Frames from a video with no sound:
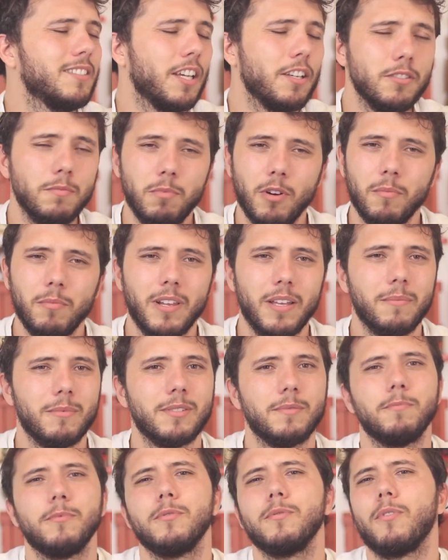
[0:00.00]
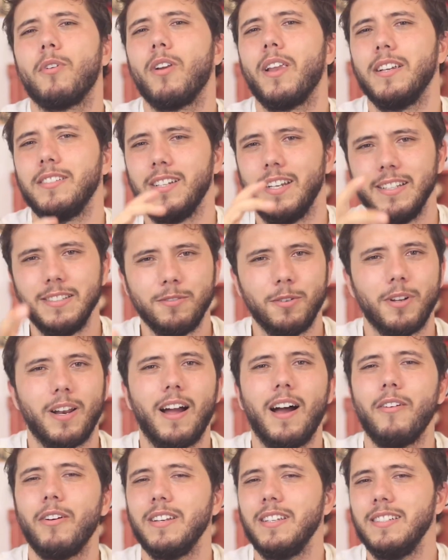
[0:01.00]
cheio de problemas por um colégio
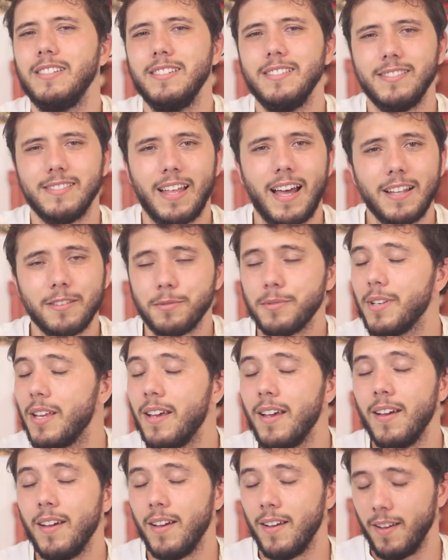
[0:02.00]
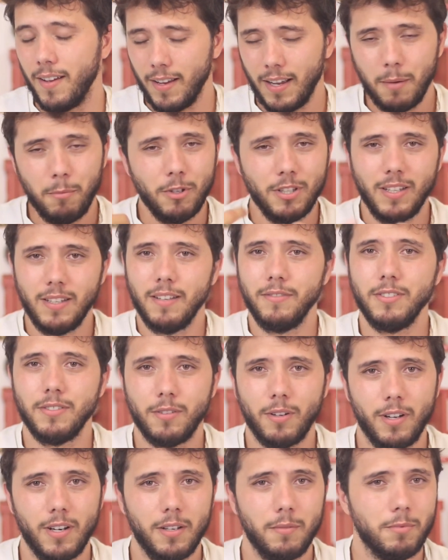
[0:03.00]
eleitoral ali de estados, acabou dando a
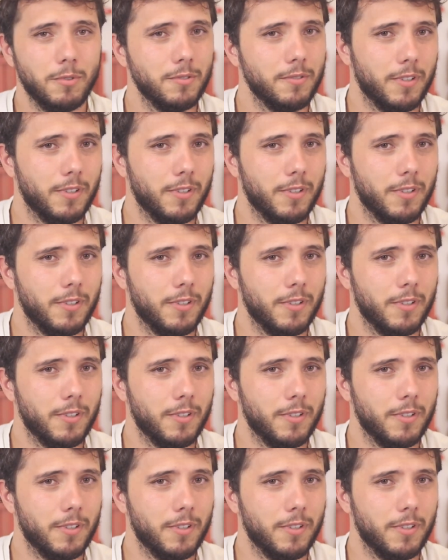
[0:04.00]
vitória para o